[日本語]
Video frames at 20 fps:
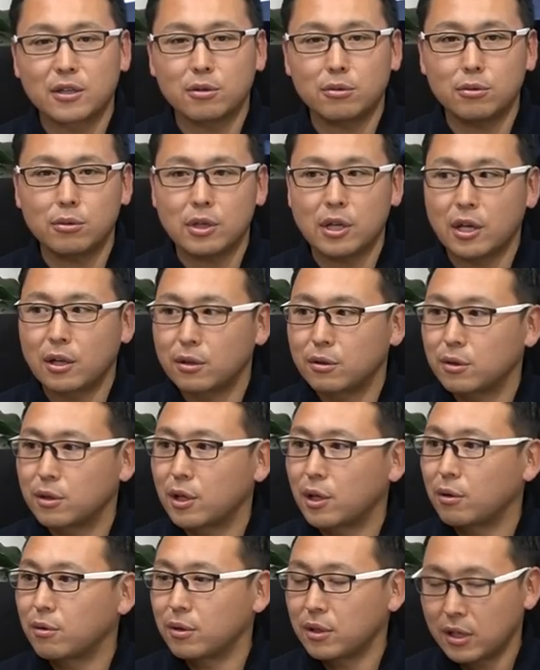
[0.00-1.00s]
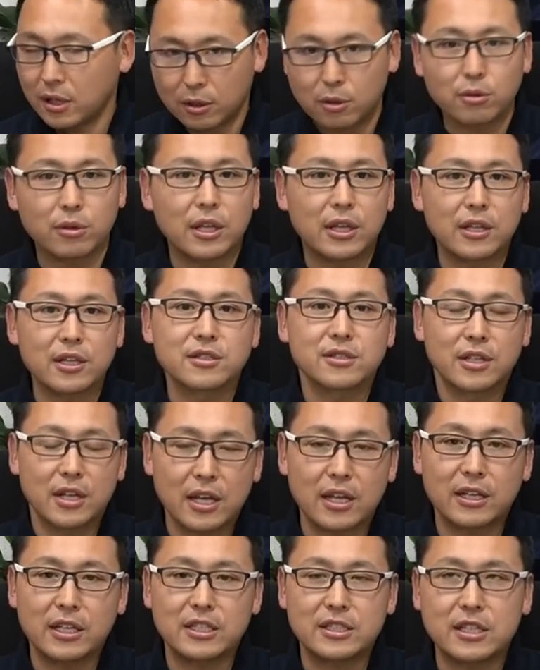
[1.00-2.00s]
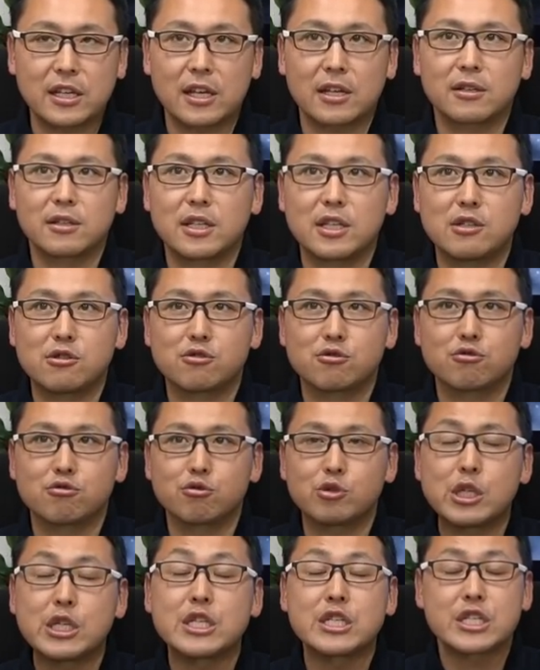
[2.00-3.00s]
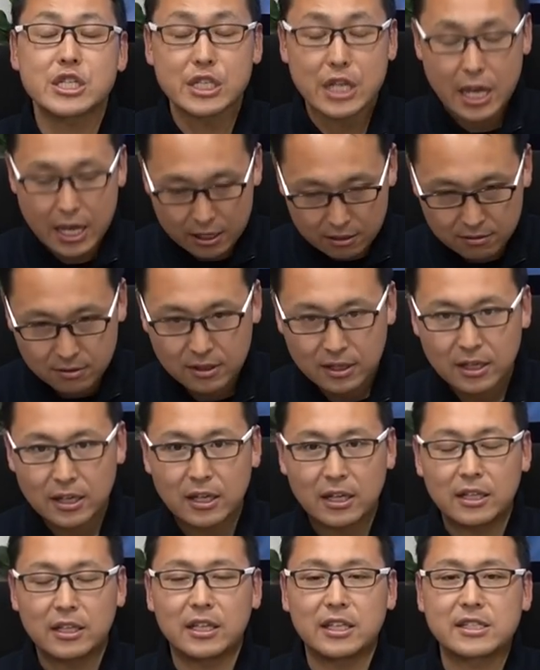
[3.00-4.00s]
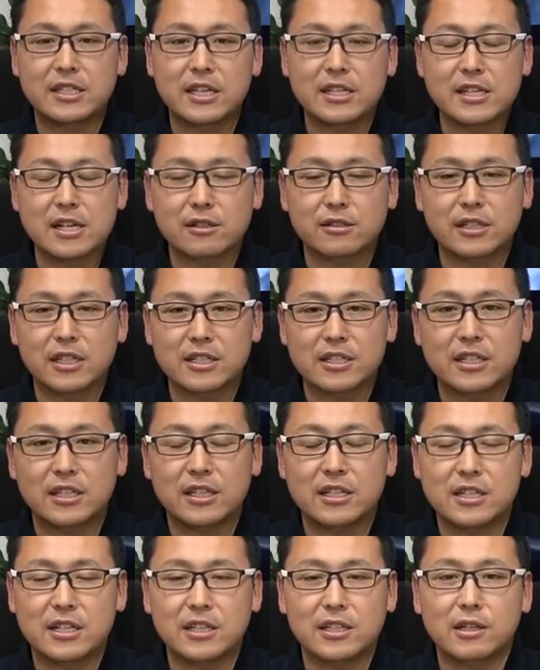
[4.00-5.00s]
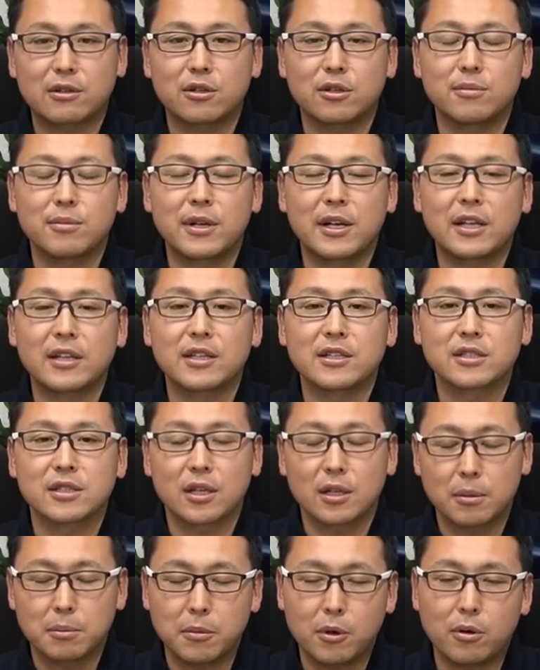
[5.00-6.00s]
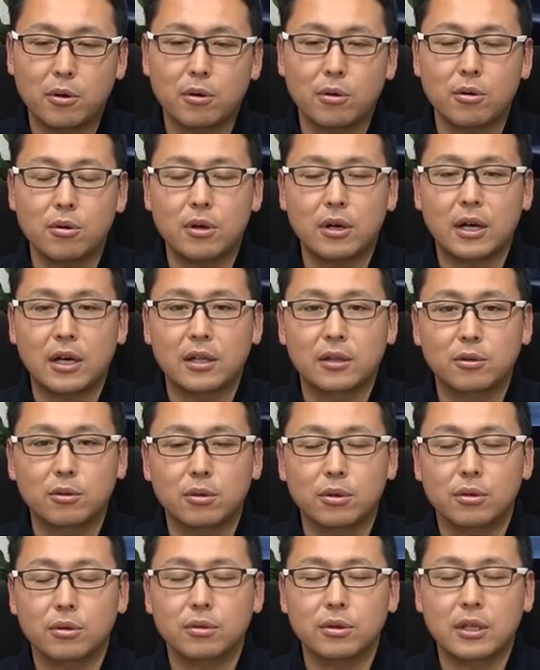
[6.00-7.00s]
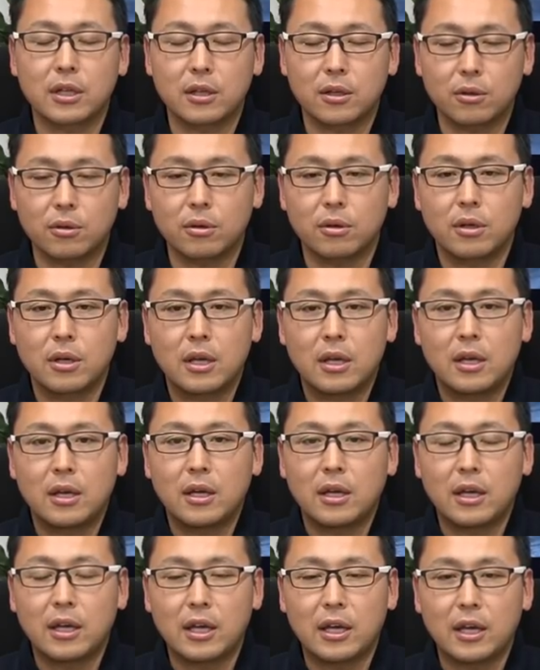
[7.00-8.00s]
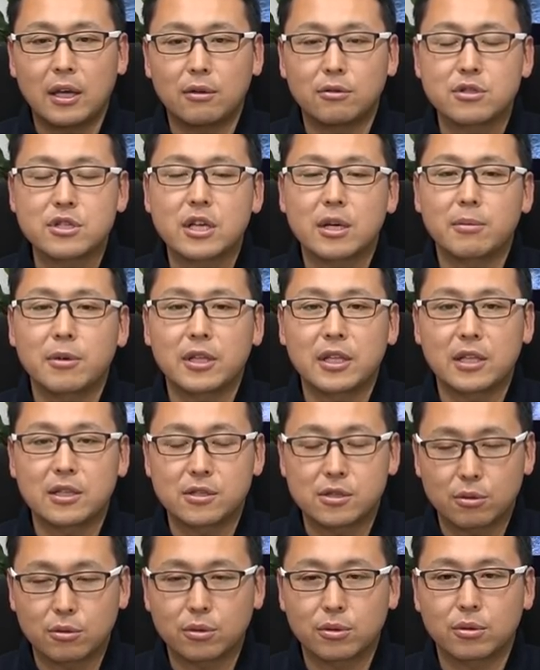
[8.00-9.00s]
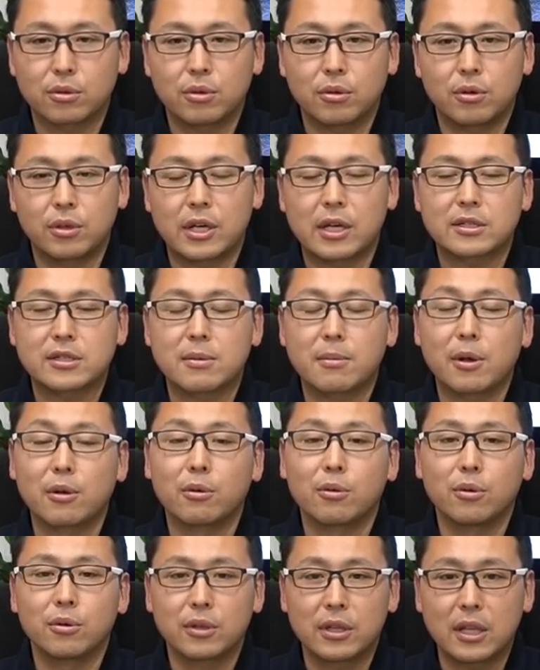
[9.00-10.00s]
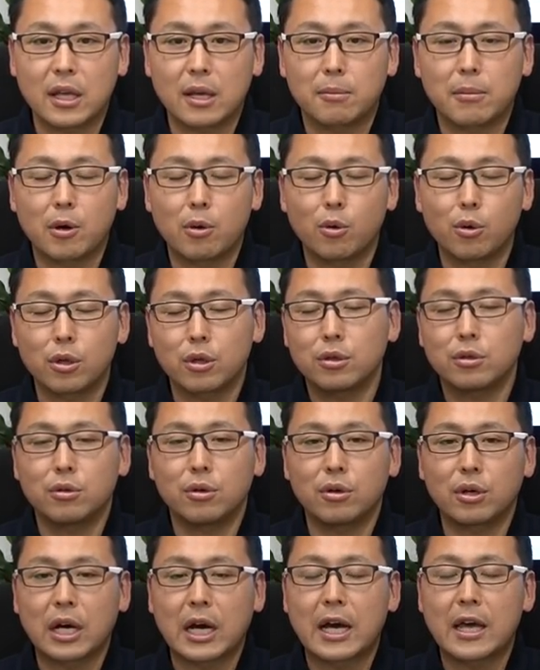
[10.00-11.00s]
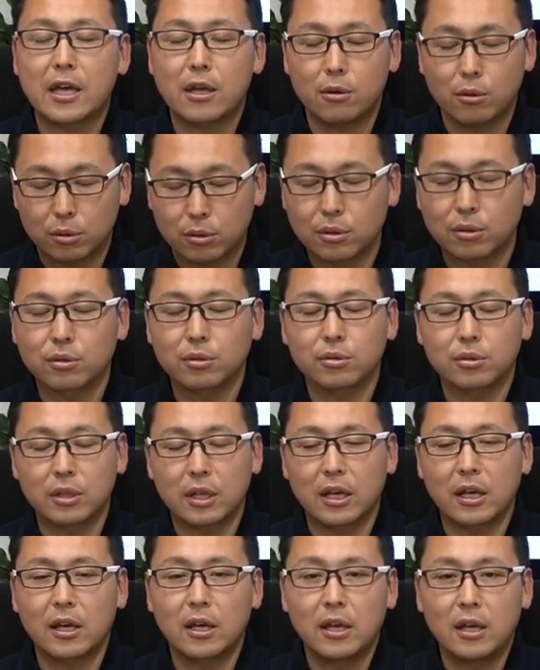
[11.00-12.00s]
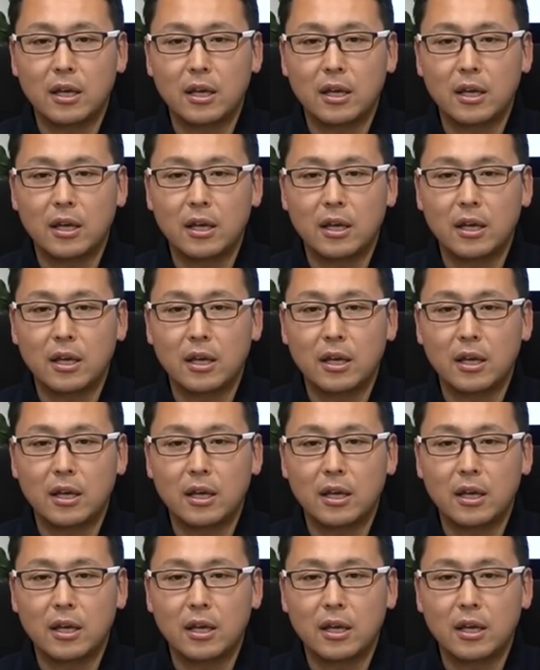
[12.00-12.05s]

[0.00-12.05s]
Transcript: 去年だよね、去年ですね、にせんにじゅういちねんに制作させていただいた車なんですけれども、今回東京店の、えー、内山店長とお客様の方で、まあ、ホイールを変えようということで